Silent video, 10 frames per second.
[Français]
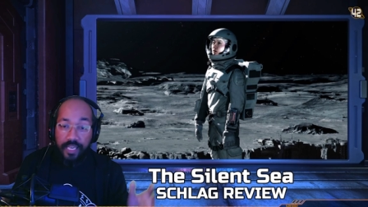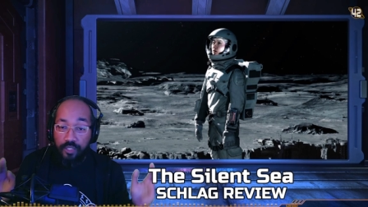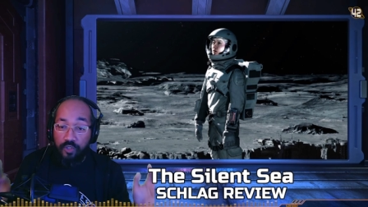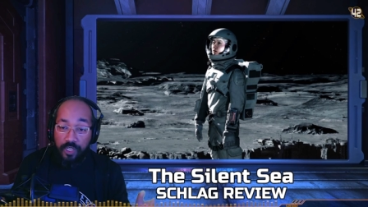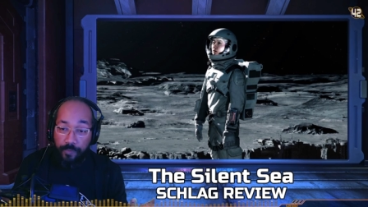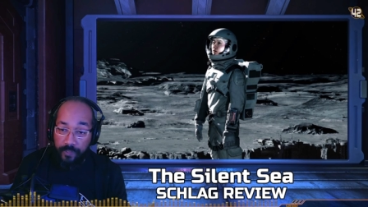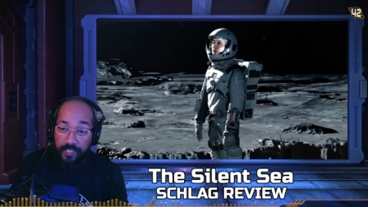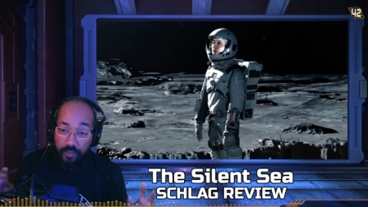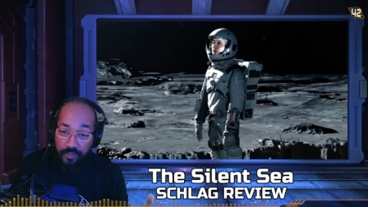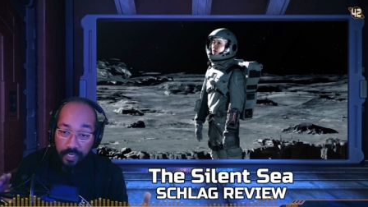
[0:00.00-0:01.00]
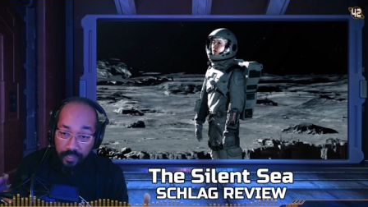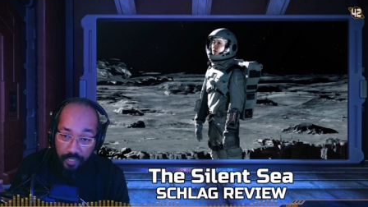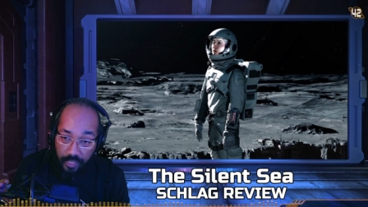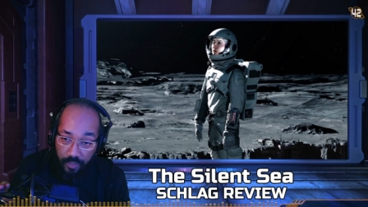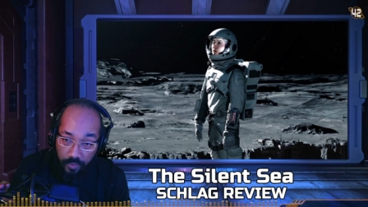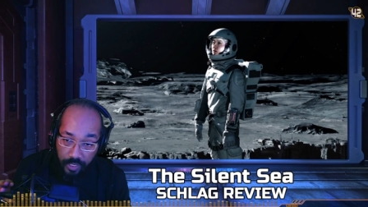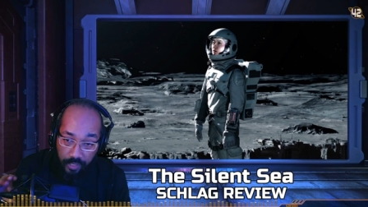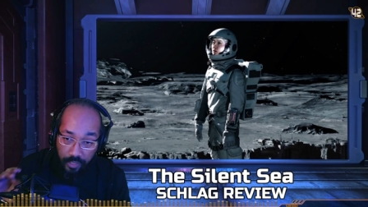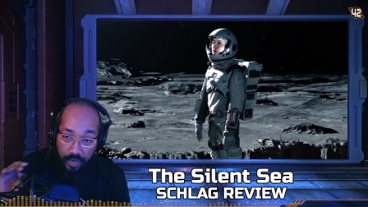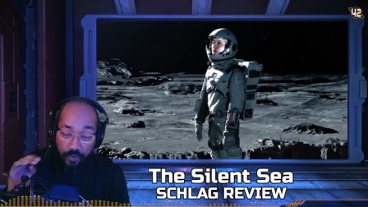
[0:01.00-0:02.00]
qu'est-ce que j'ai pensé de cette série, le
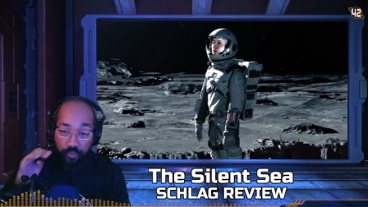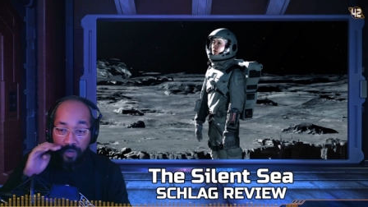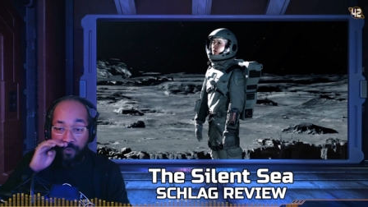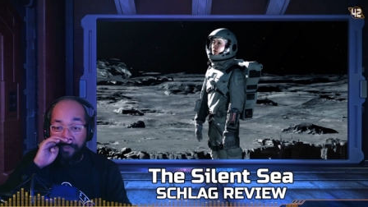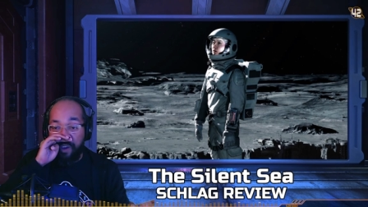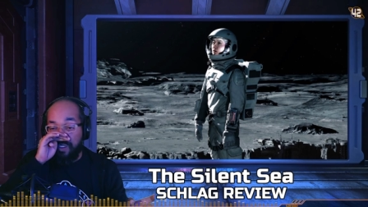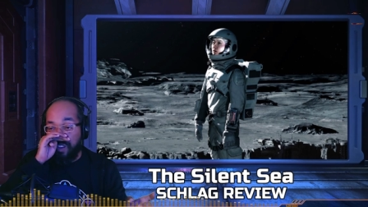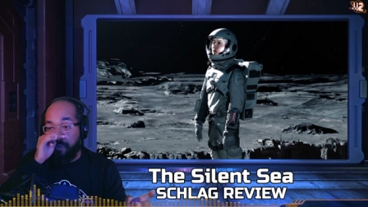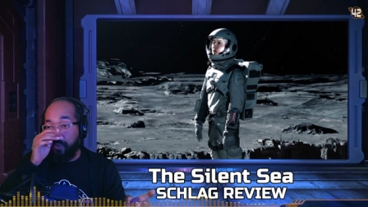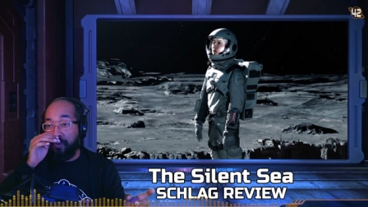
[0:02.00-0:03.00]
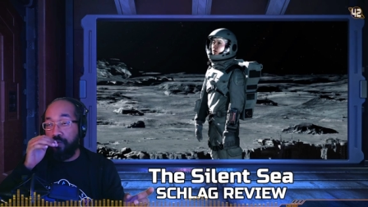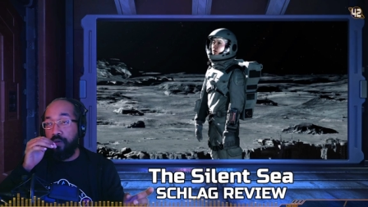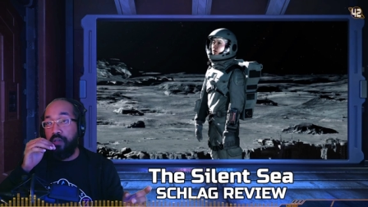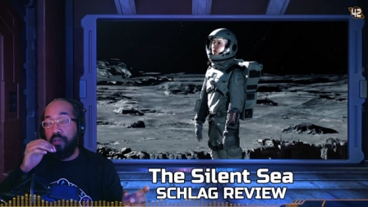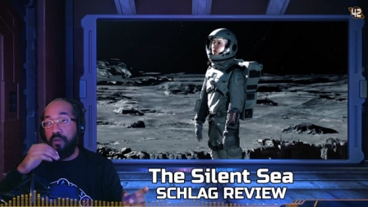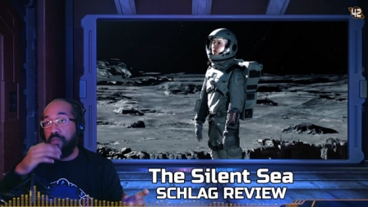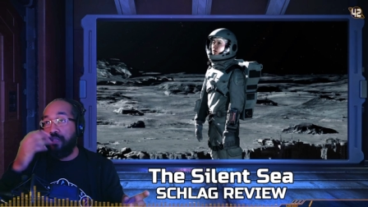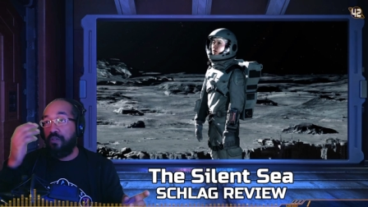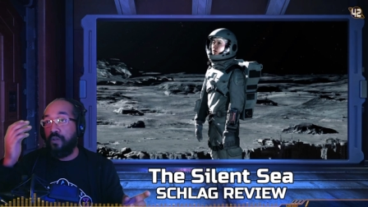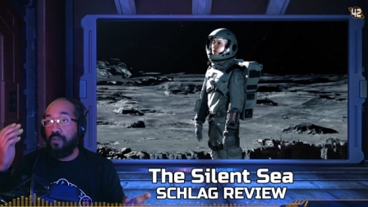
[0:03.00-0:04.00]
chat Alors, je voulais vous faire une review sur, euh,
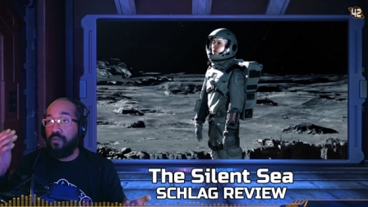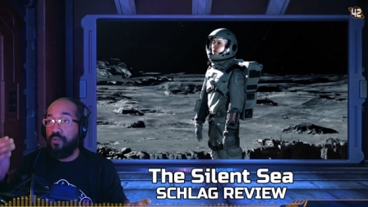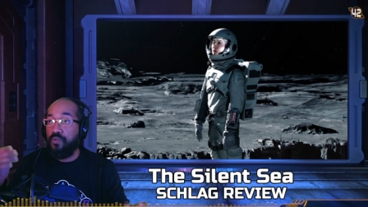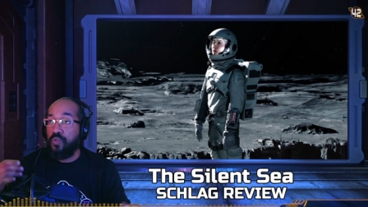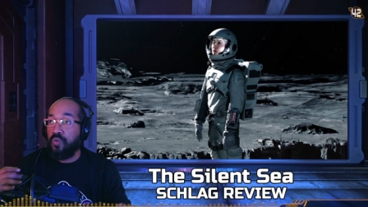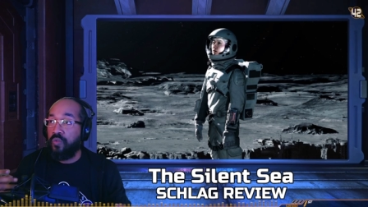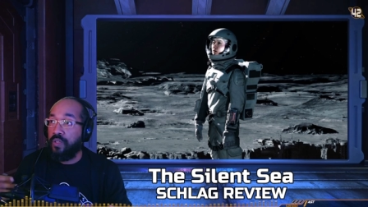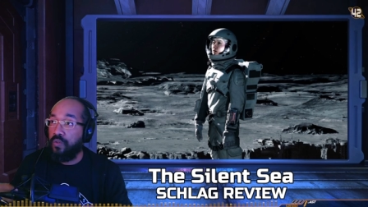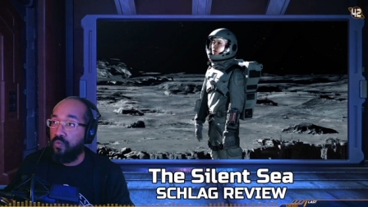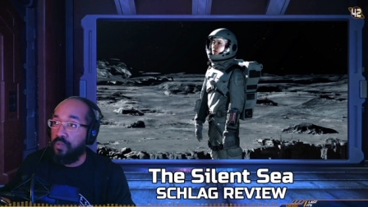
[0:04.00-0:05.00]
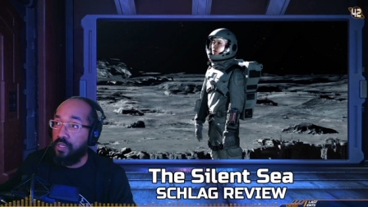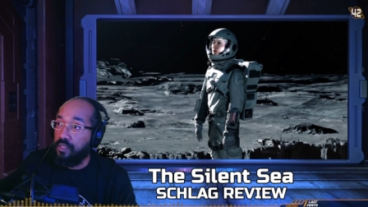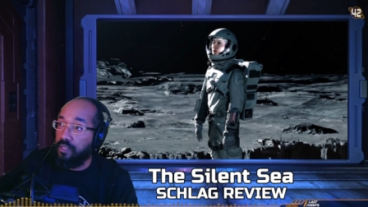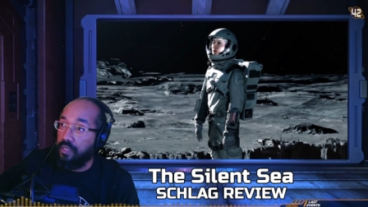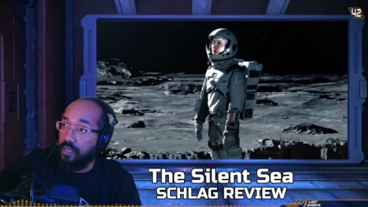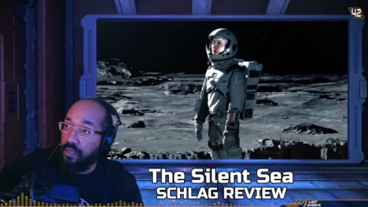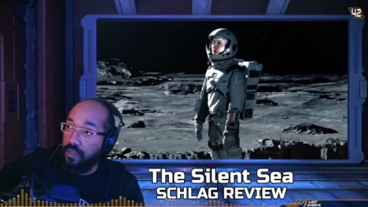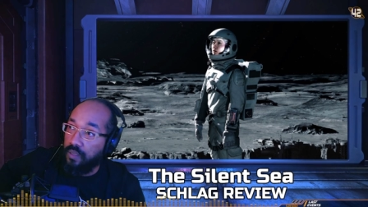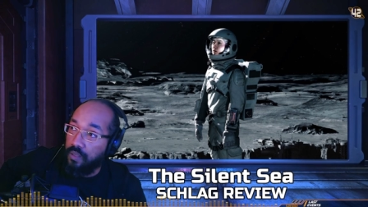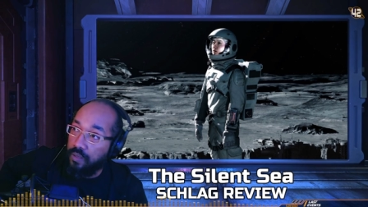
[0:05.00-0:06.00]
aussi sur un autre truc de science-fiction qui était
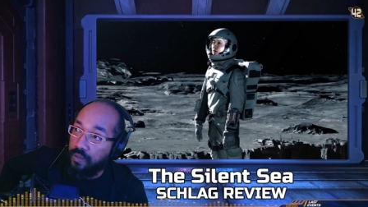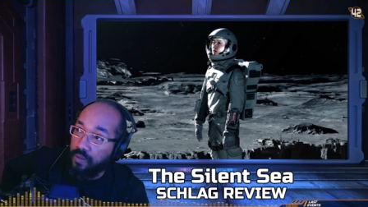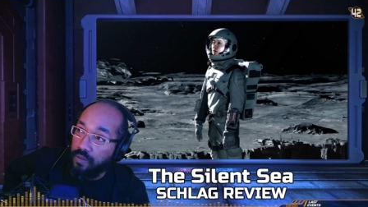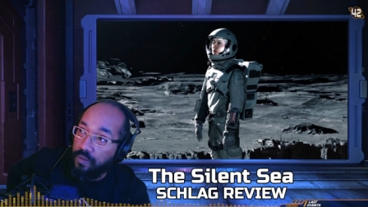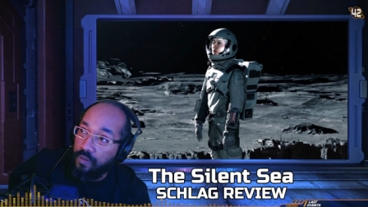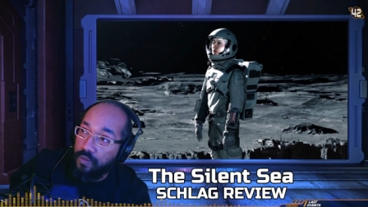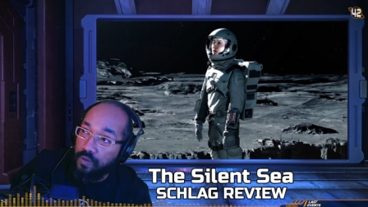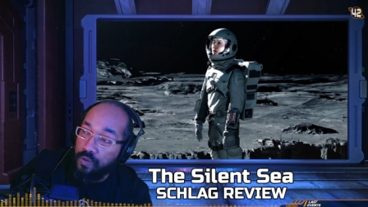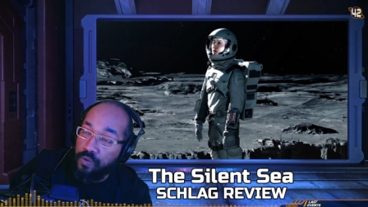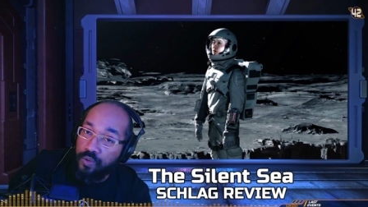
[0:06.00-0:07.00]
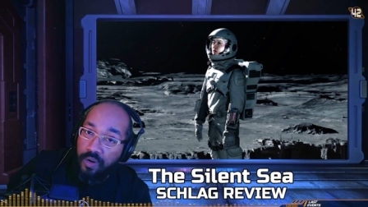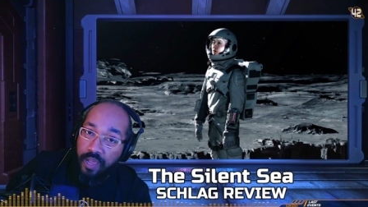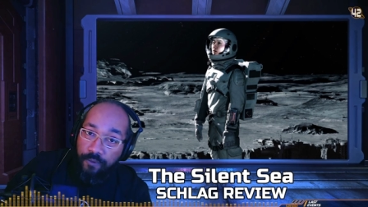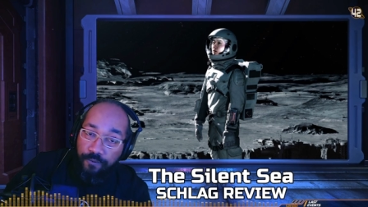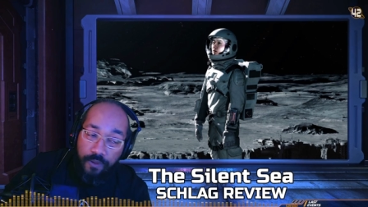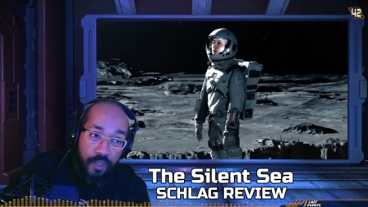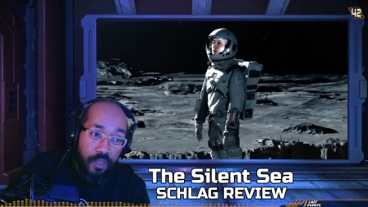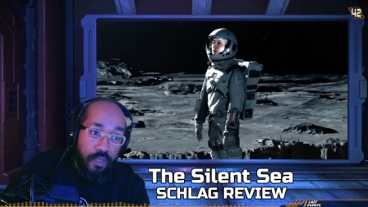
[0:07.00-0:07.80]
Another Life,